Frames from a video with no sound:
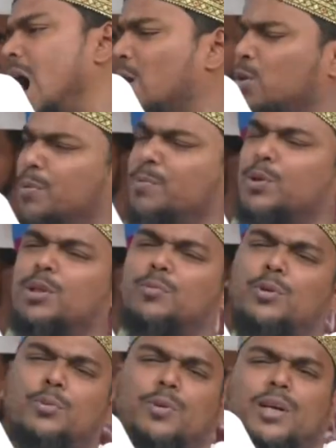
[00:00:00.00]
আরো বিপদে
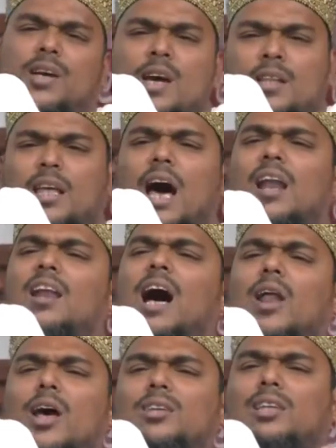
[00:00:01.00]
পড়বে
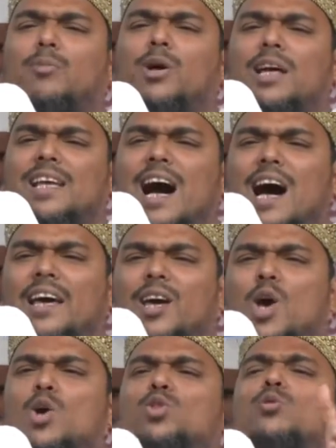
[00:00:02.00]
আল্লাহর আসতে বলে যায়
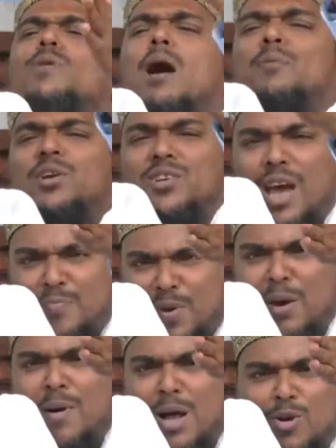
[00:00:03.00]
তুমি আমির
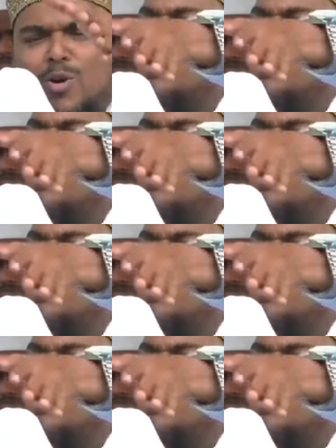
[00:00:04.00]
সাহেবকে মানো